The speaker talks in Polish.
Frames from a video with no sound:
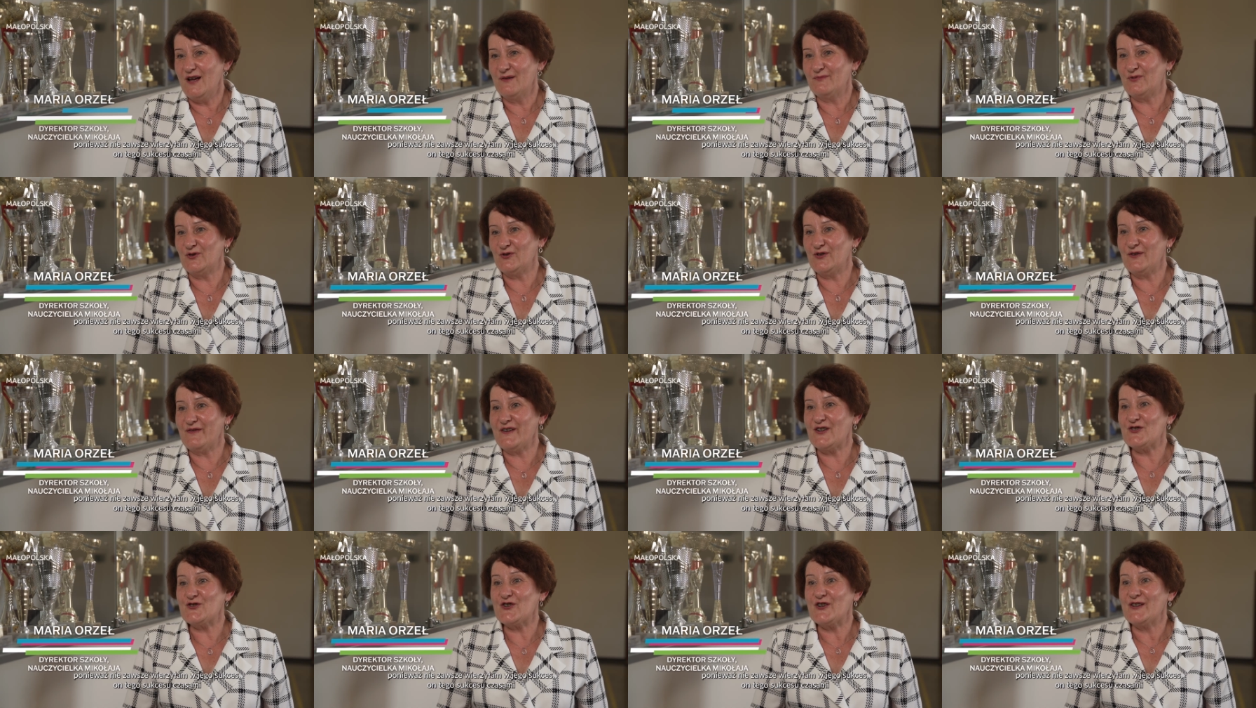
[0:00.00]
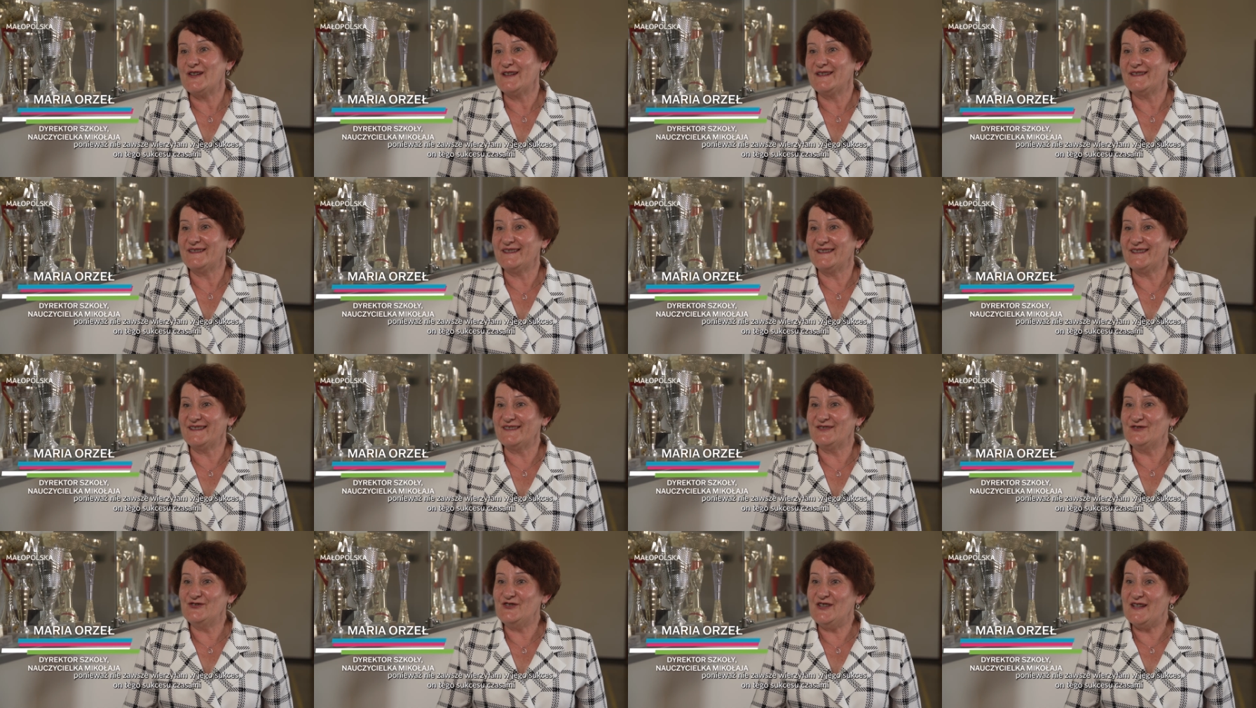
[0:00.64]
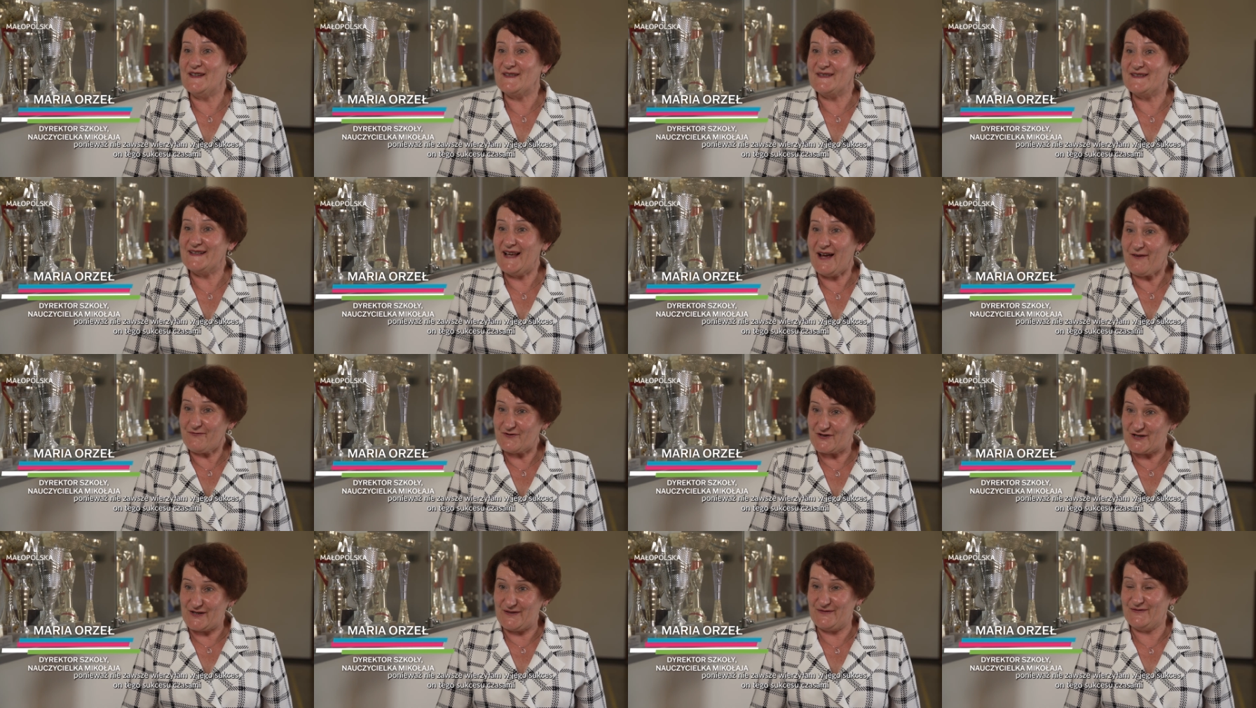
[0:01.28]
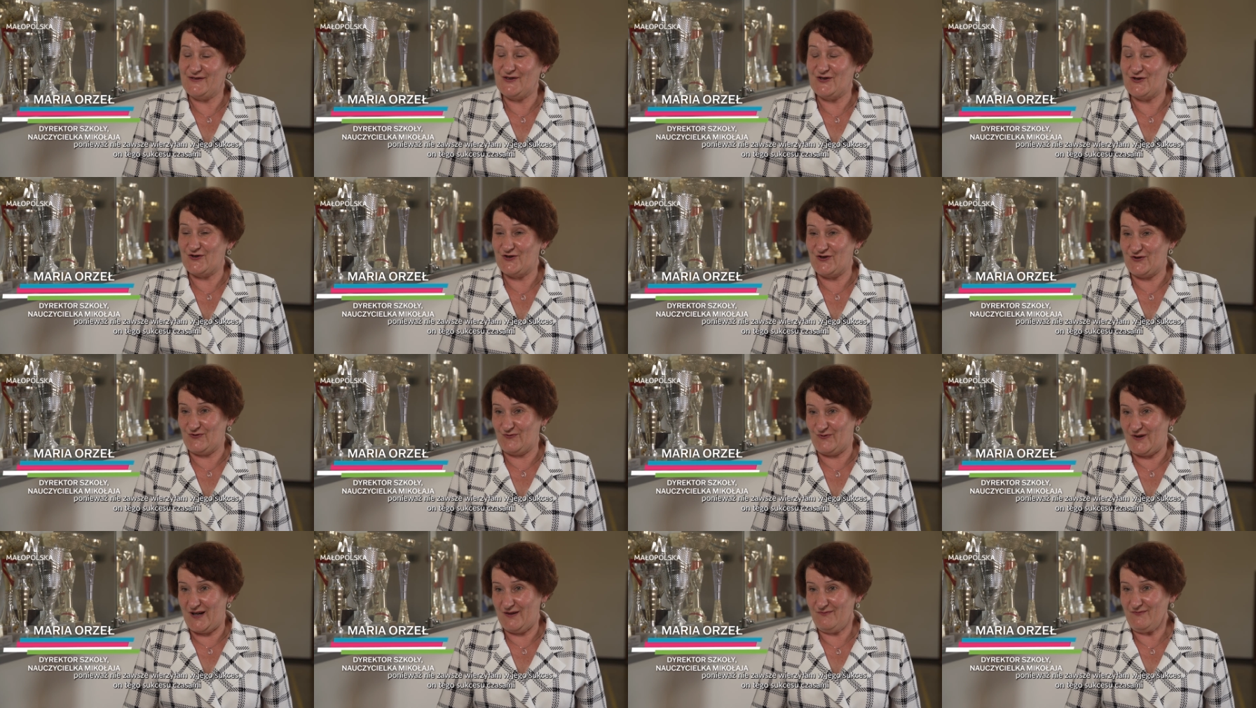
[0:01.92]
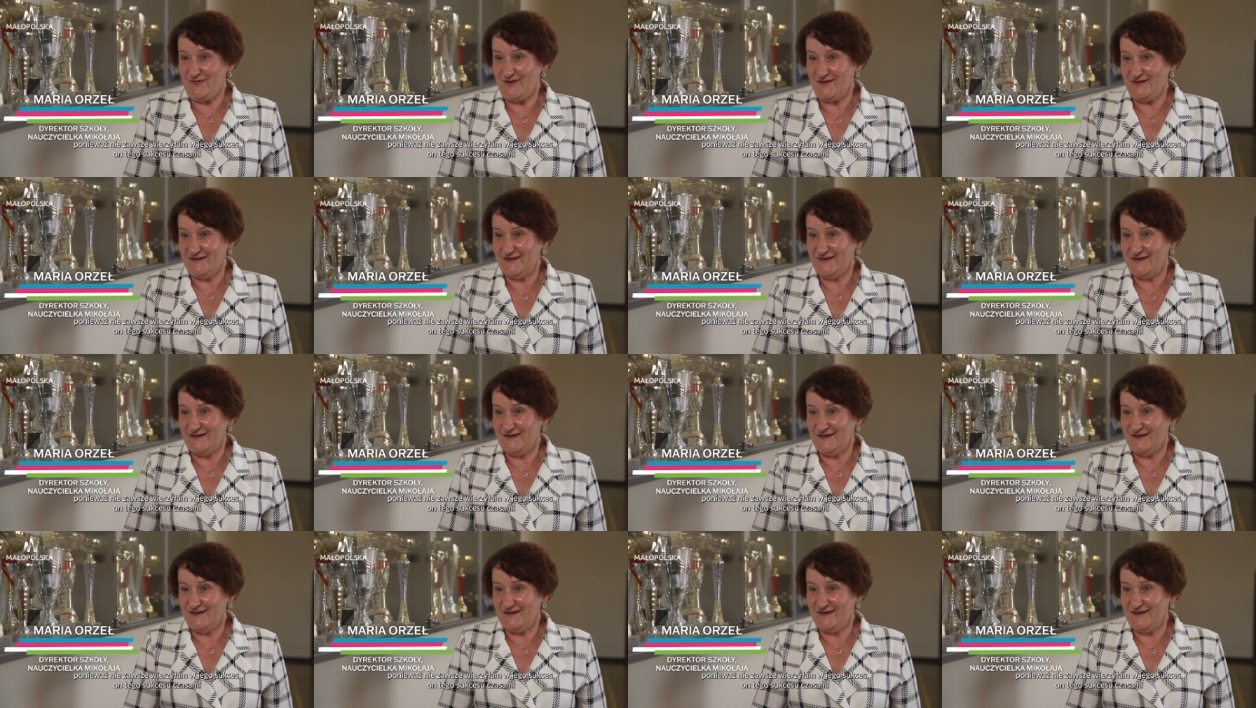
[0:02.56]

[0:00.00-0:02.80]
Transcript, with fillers: ponieważ nie zawsze wierzyłam